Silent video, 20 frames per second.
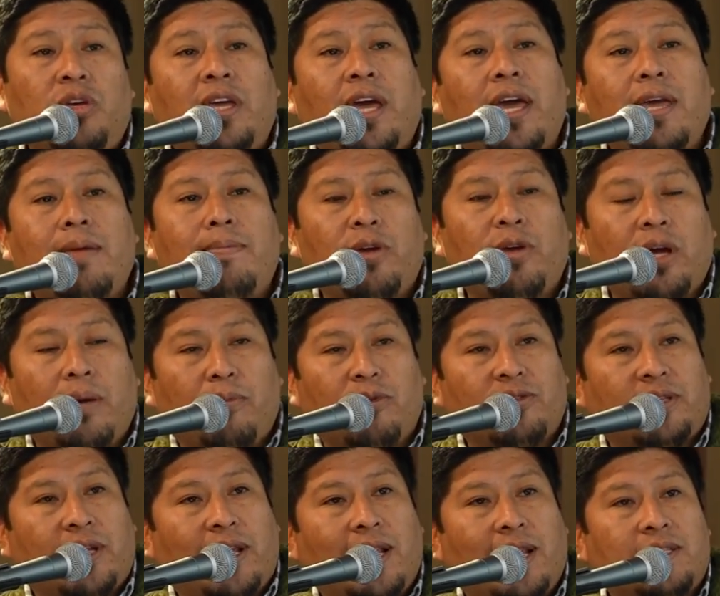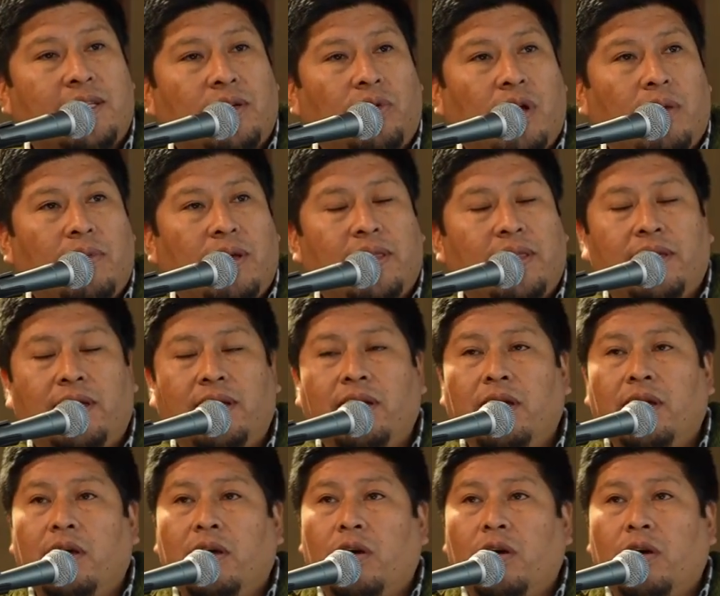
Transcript: Y ahí voy a mostrarles seguramente